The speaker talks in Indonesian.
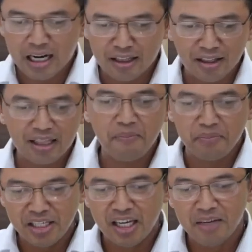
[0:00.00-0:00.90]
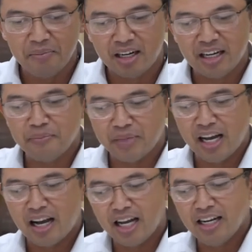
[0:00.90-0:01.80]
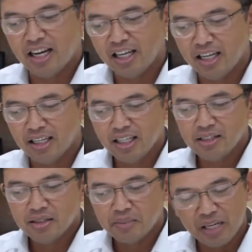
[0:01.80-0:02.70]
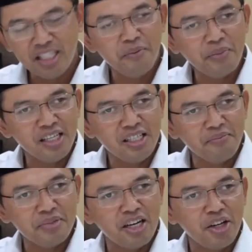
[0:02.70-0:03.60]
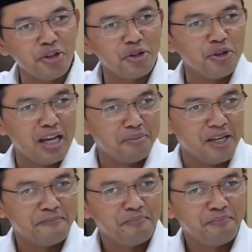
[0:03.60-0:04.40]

akan tetap menjadi bagian pegangan dari prinsip-prinsip Nahdlatul Ulama.